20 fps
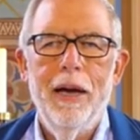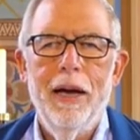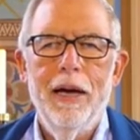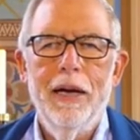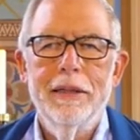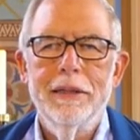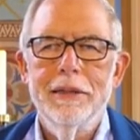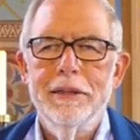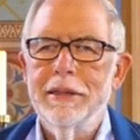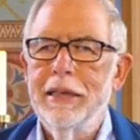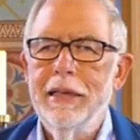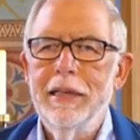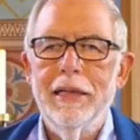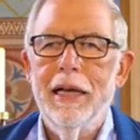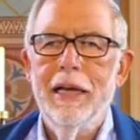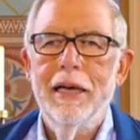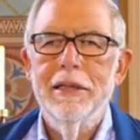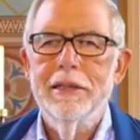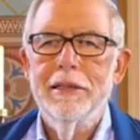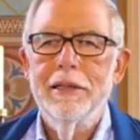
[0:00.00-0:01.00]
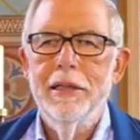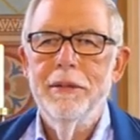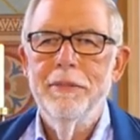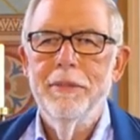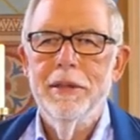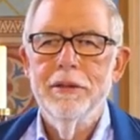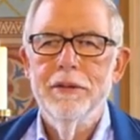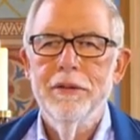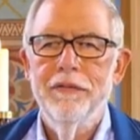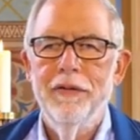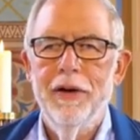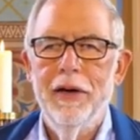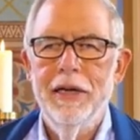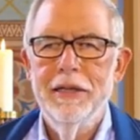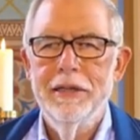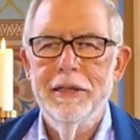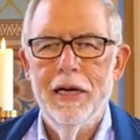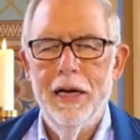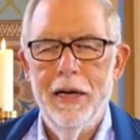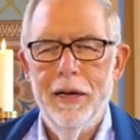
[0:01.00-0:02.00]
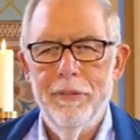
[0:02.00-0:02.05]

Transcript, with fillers: merkt, es geht alles nicht mehr so weiter.